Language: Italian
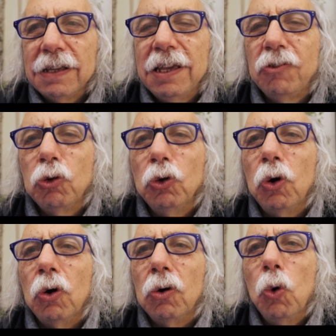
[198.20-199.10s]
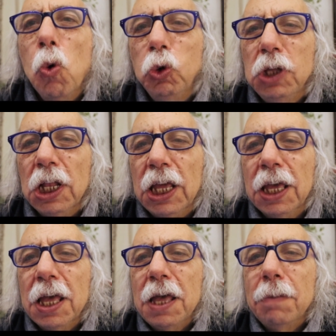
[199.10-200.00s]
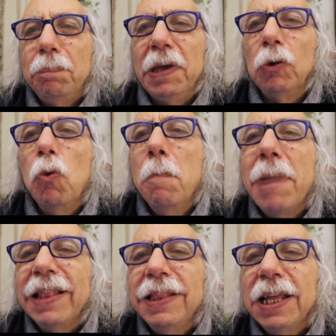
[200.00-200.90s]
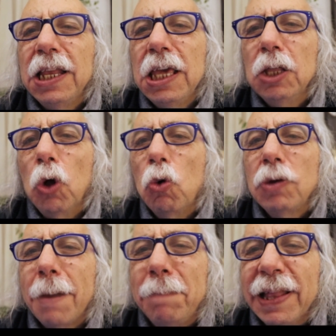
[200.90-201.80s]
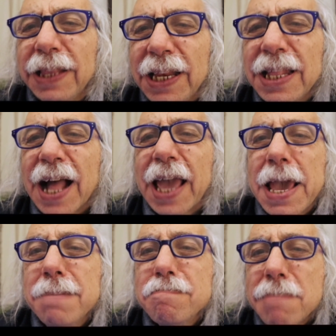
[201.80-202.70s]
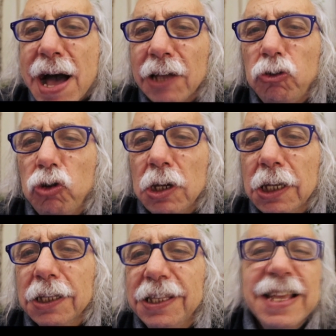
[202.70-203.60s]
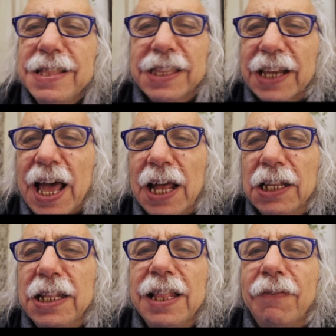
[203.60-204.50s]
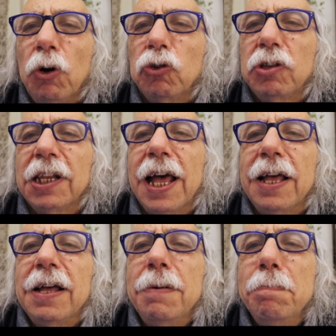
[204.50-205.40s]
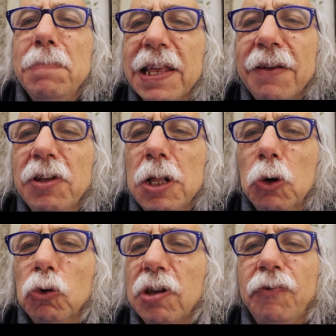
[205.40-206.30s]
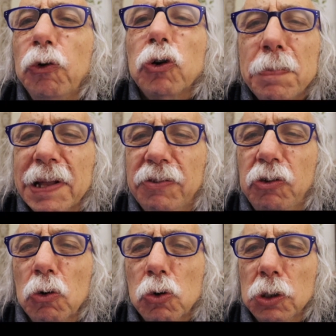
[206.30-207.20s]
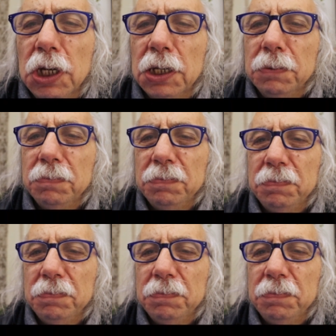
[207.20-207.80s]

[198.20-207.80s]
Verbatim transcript: che sono utili per un ballerino, una ballerina che immagini di entrare nella vostra meravigliosa formazione?